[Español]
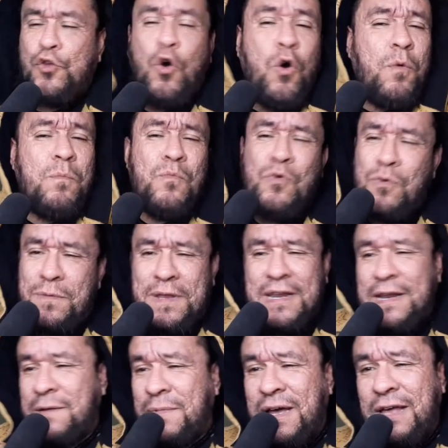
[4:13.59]
todo muy
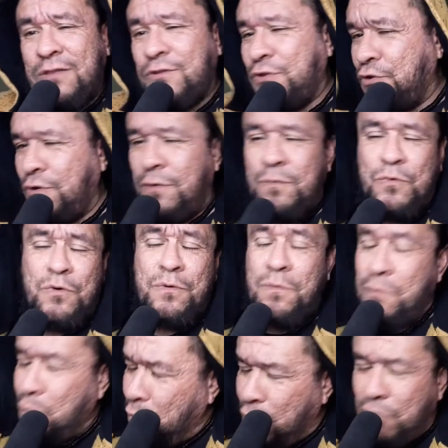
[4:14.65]
bien armado, todo muy,
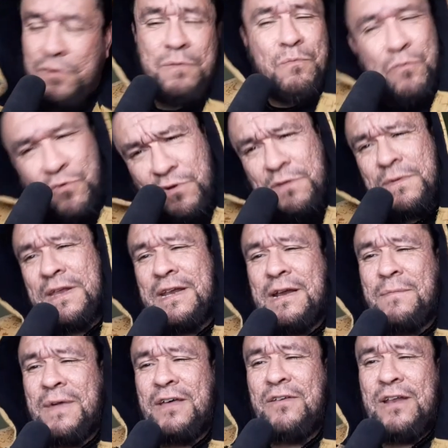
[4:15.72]
muy, muy bien
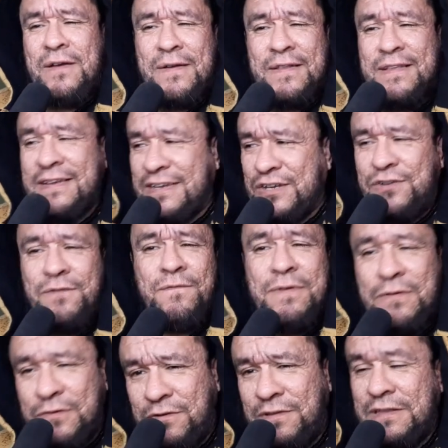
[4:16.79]
armado, la verdad que John
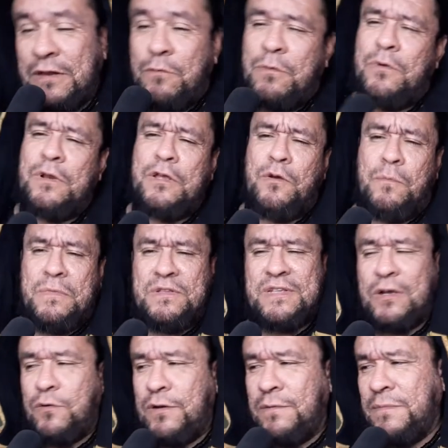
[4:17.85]
Favreau, de nuevo le digo, me
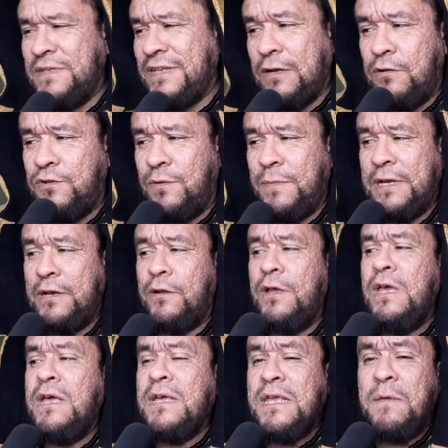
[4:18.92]
saco, me saco el sombrero.
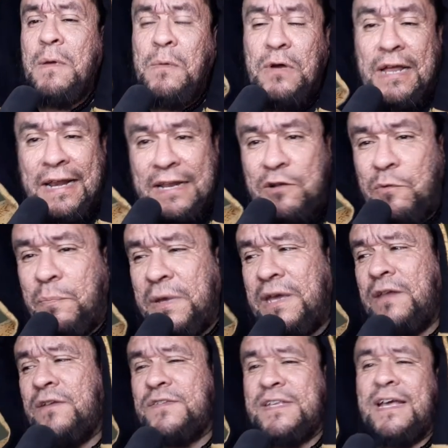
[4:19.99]
Y vemos que
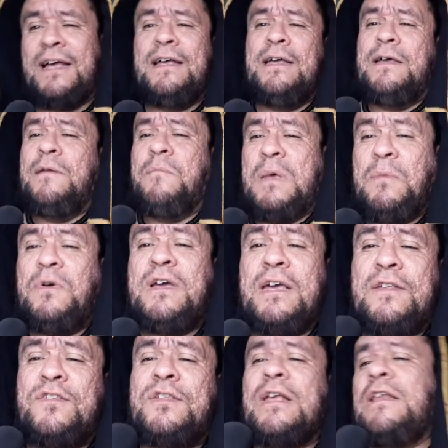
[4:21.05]
recupero, o sea, vemos
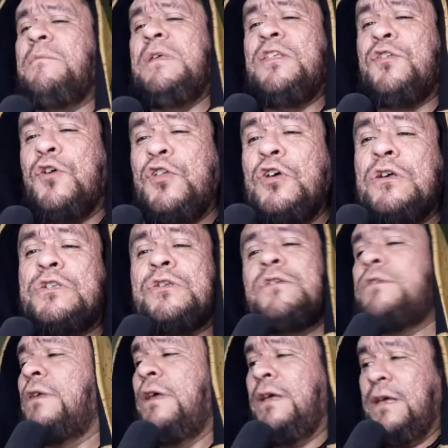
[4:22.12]
que salen
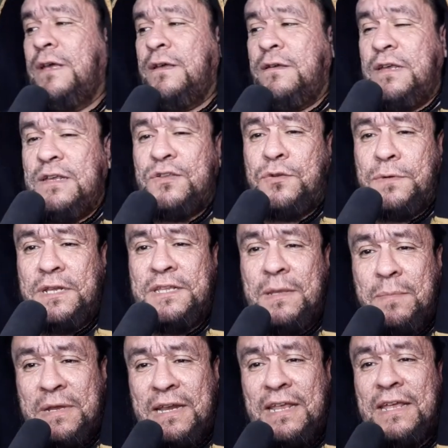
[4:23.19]
victoriosos eh, sobre
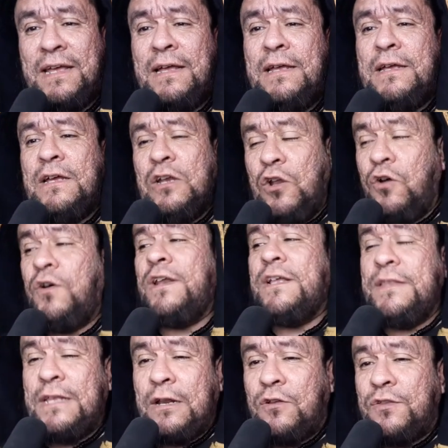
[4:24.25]
esta pelea,
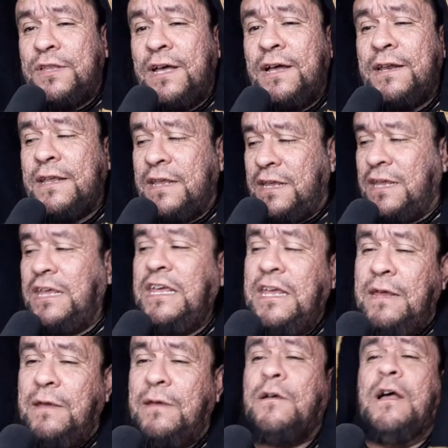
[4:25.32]
logran derrotar
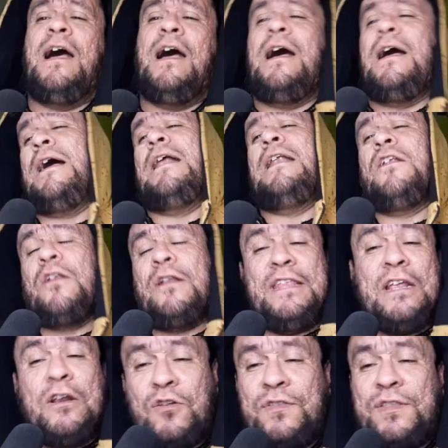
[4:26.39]
y al
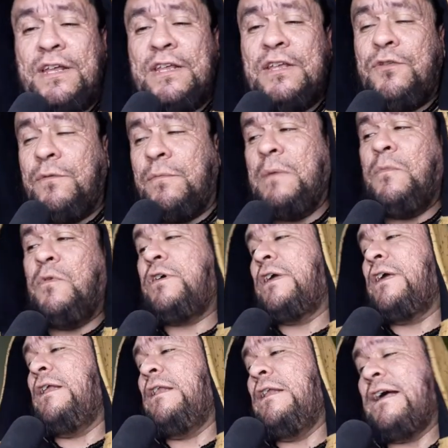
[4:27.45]
derrotar esto vemos
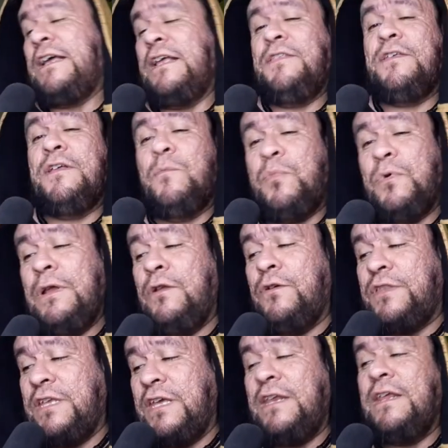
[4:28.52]
que la gente del pueblo
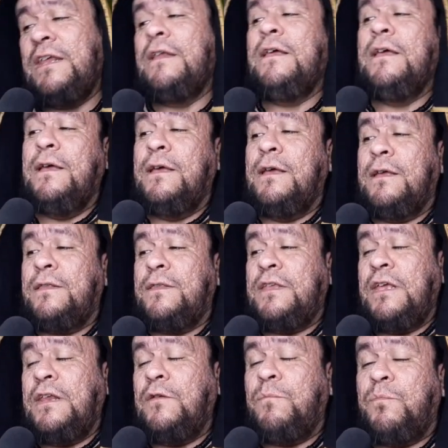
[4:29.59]
tienen,
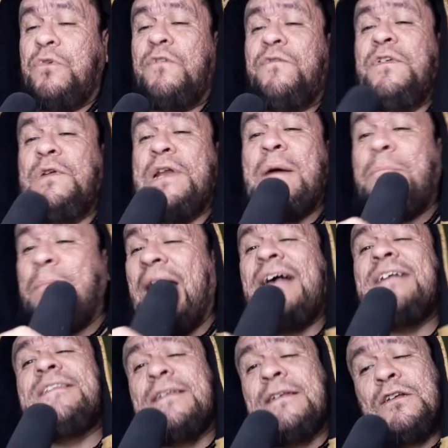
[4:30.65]
tienen por fin una
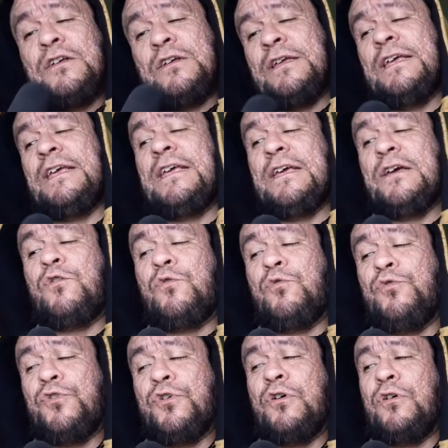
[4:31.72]
paz eh,
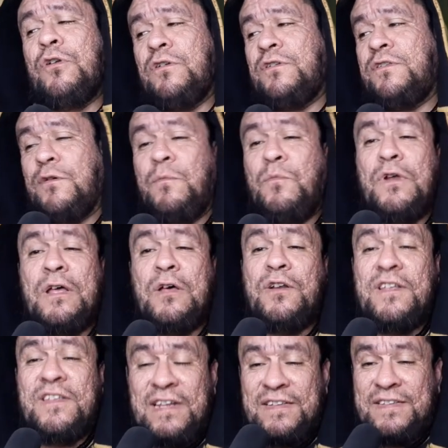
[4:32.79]
junto con estos
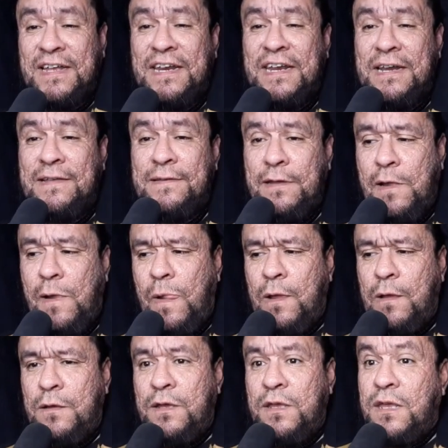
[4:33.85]
moradores de las arenas
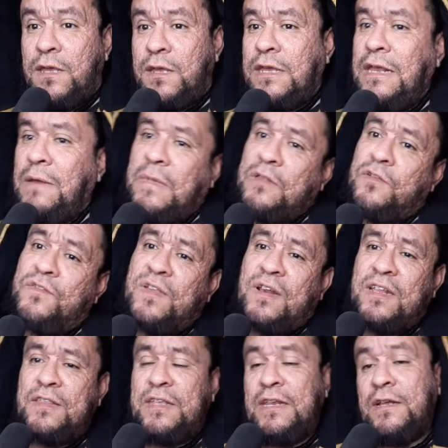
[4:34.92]
y el mando se
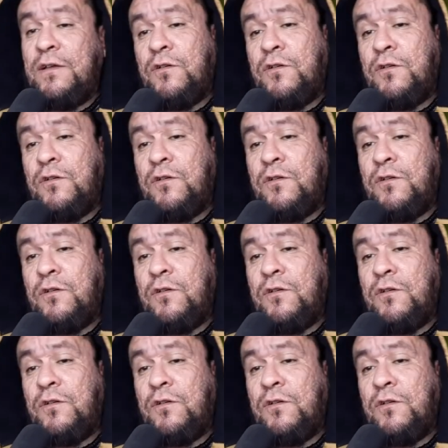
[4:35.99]
retira